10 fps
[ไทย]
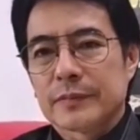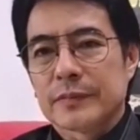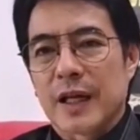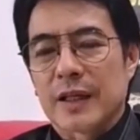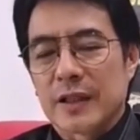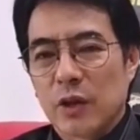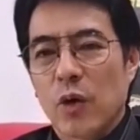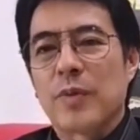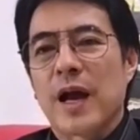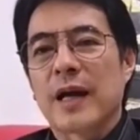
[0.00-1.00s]
แต่ถ้าสรุ
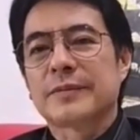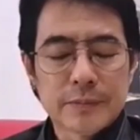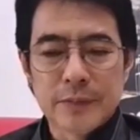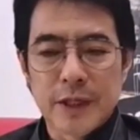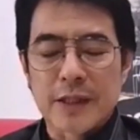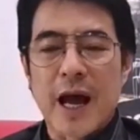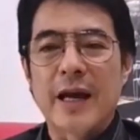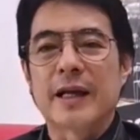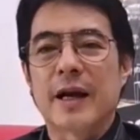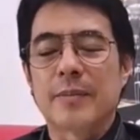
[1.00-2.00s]
ปนะเพื่อไทย
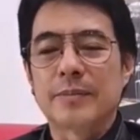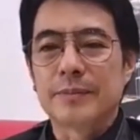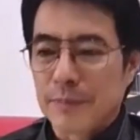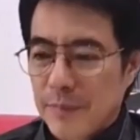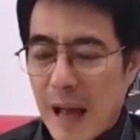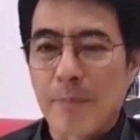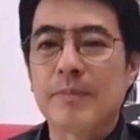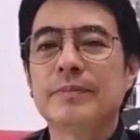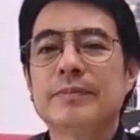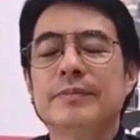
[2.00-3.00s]
ถ้าปรับ
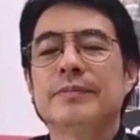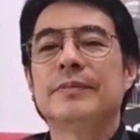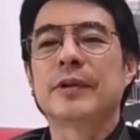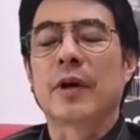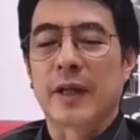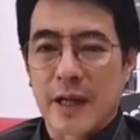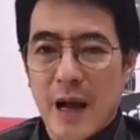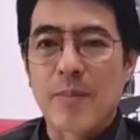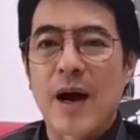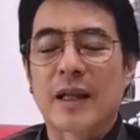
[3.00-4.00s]
ก็จะก
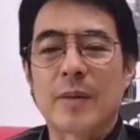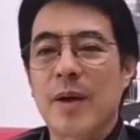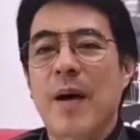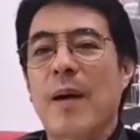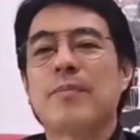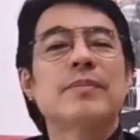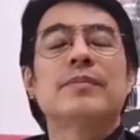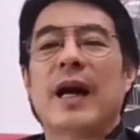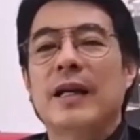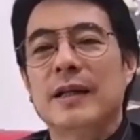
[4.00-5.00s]
ลับมาถ้าไม่ปรับ
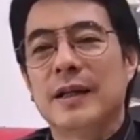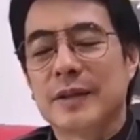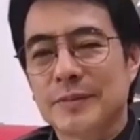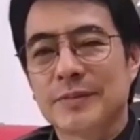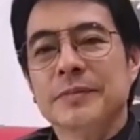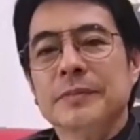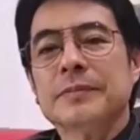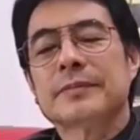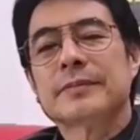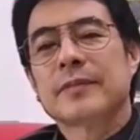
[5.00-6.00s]
ไปเลย
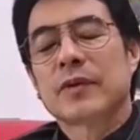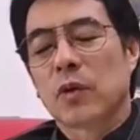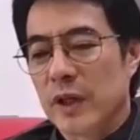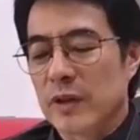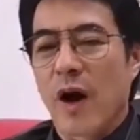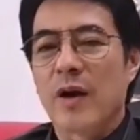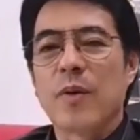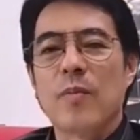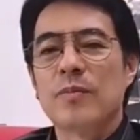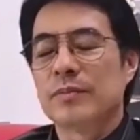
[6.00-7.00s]
คุณยิ่งหน่อย
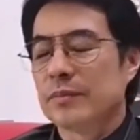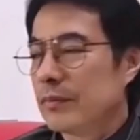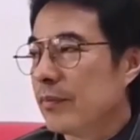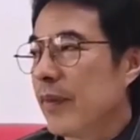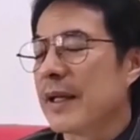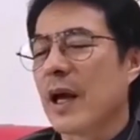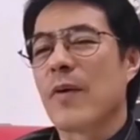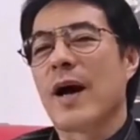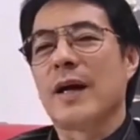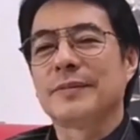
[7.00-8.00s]
ผมมั่นใจ
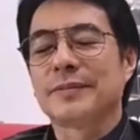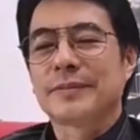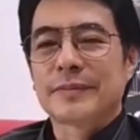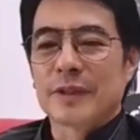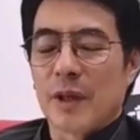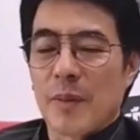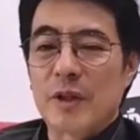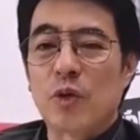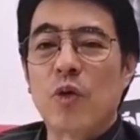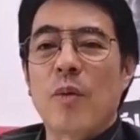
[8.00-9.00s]
ว่าก็จะเป็น
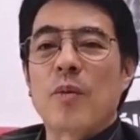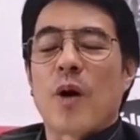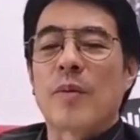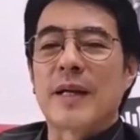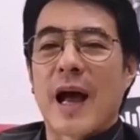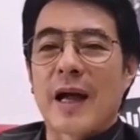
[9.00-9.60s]
ศูนย์รวมของบรรดา